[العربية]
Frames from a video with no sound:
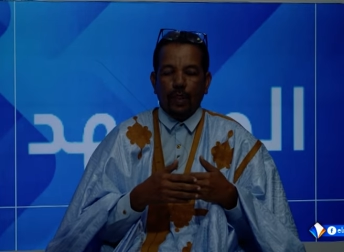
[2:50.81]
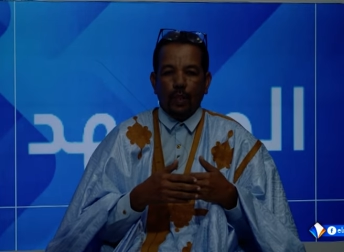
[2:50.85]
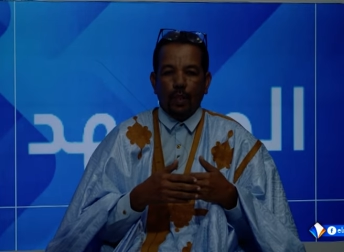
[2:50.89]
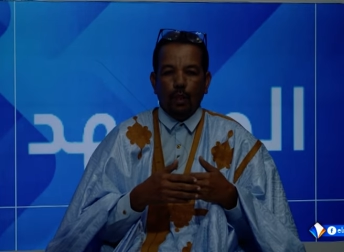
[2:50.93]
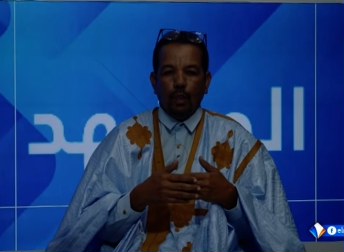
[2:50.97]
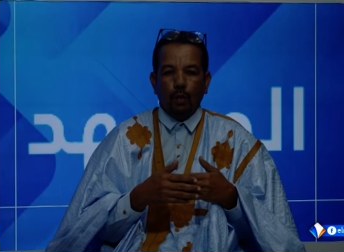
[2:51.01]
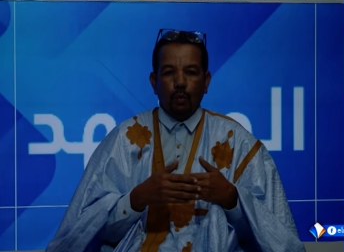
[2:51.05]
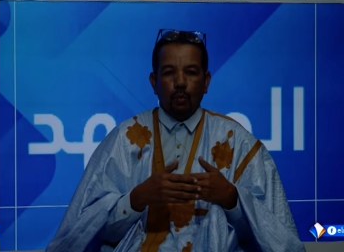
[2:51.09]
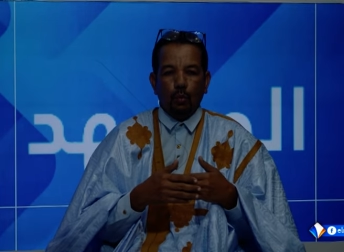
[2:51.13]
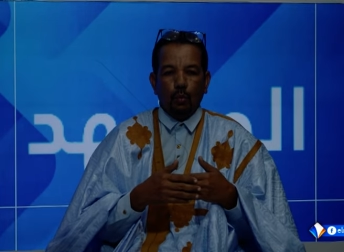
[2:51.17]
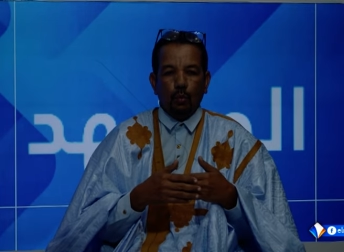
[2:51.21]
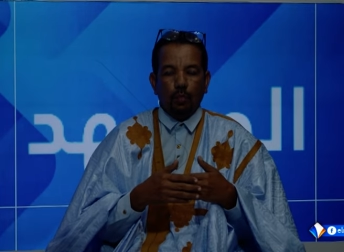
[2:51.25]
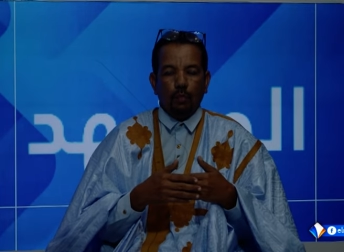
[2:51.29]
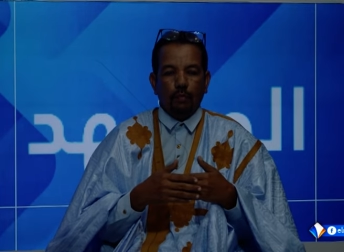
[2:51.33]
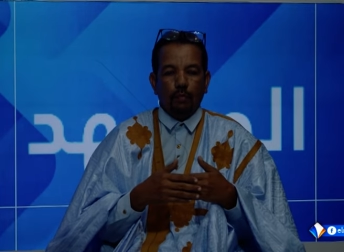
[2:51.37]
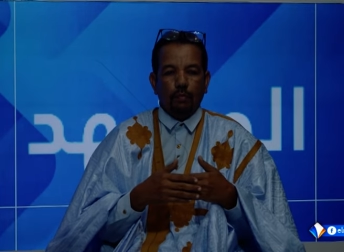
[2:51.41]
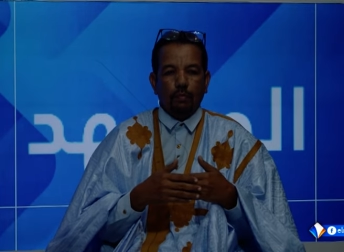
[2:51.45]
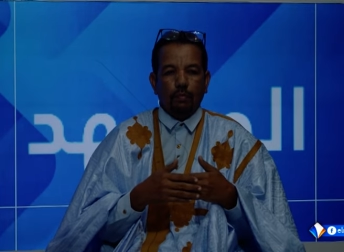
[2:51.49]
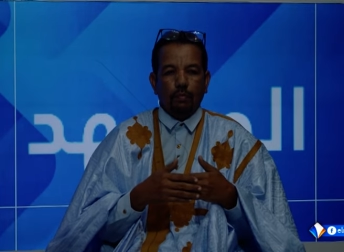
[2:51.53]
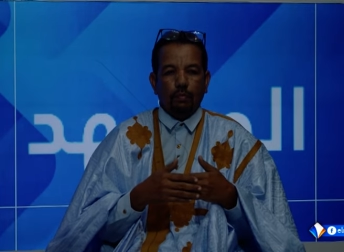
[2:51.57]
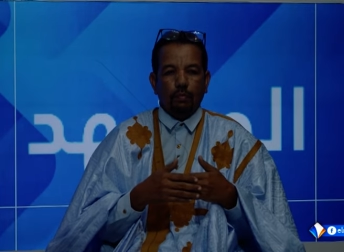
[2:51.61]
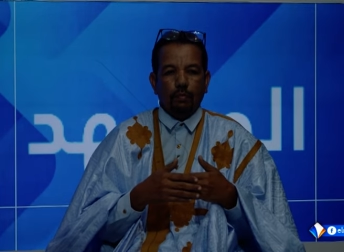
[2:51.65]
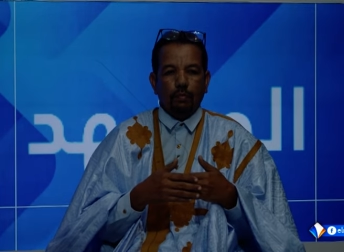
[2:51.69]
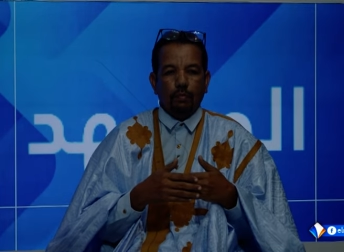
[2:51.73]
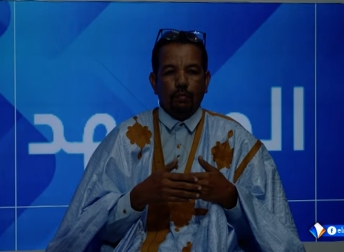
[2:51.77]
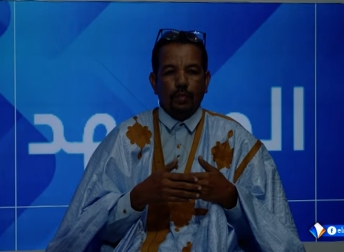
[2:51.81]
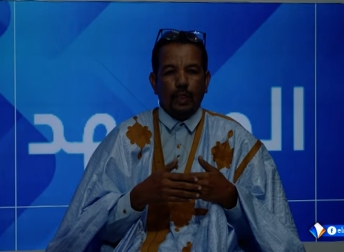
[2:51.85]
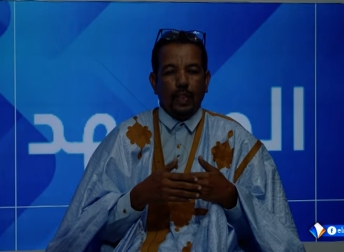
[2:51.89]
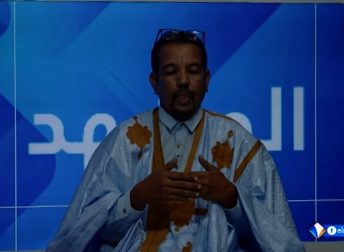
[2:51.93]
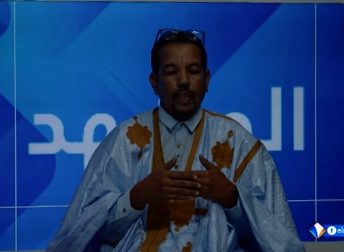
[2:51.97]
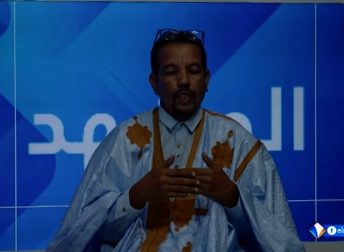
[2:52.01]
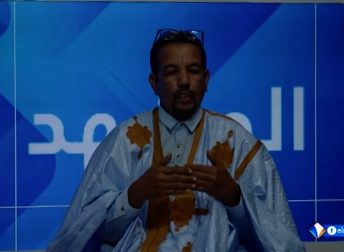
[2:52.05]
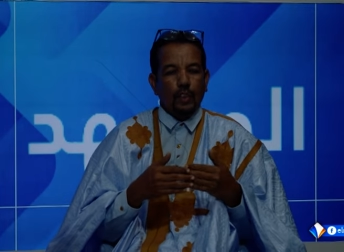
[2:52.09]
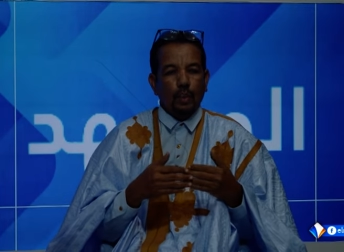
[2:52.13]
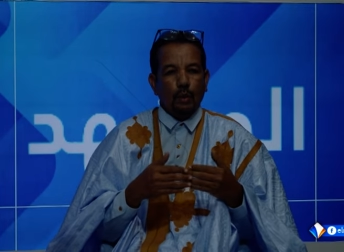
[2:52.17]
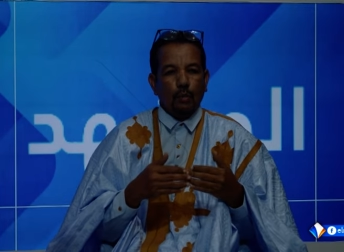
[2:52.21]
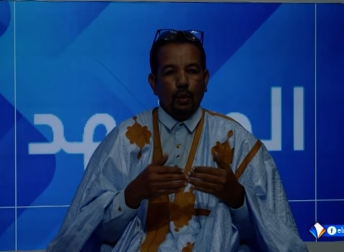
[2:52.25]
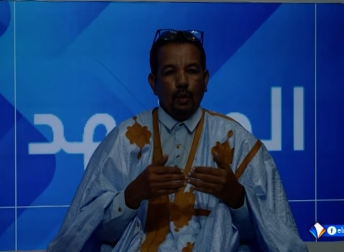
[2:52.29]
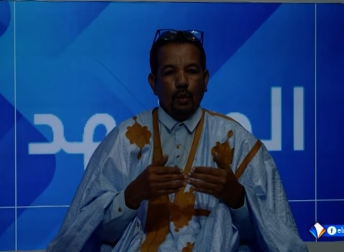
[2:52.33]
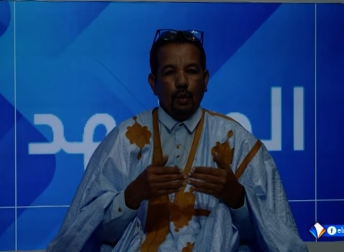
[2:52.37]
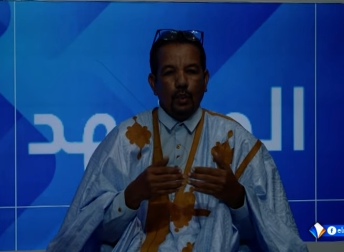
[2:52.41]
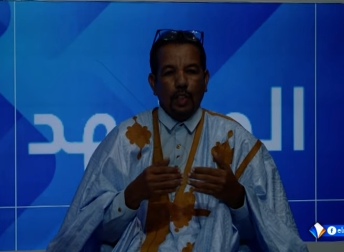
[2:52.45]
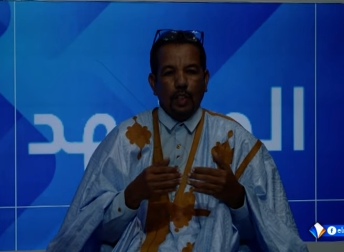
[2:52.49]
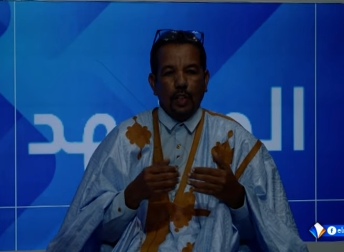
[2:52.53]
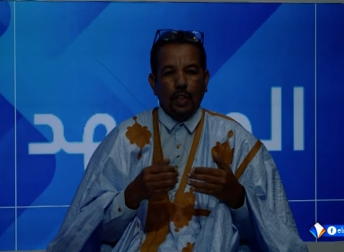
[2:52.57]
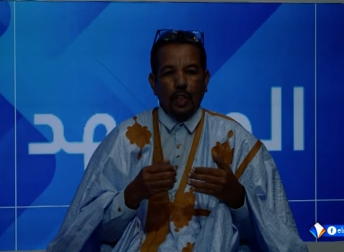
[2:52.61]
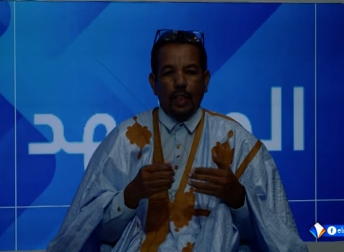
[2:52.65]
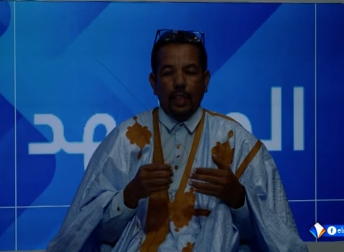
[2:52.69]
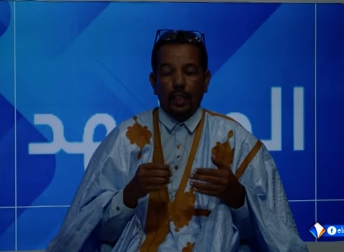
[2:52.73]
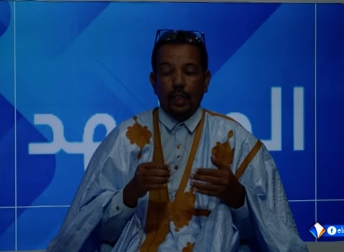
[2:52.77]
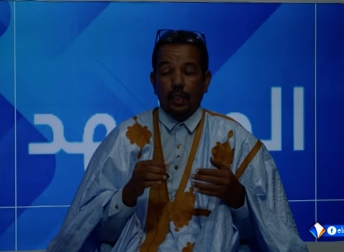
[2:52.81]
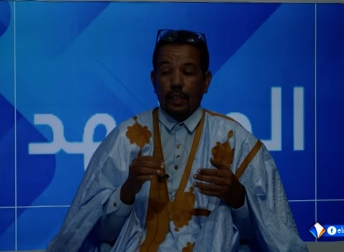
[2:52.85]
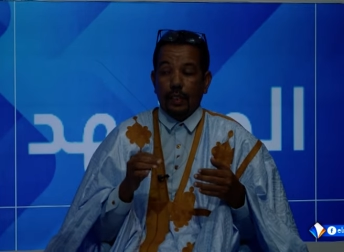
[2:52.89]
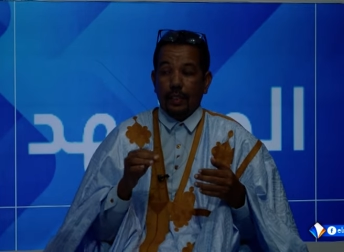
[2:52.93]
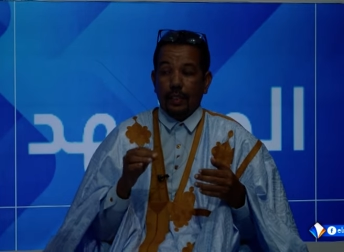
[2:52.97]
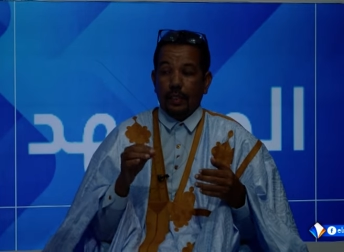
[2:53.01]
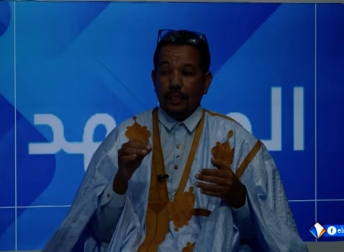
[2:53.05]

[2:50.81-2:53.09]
أو لا ننتبه لها أن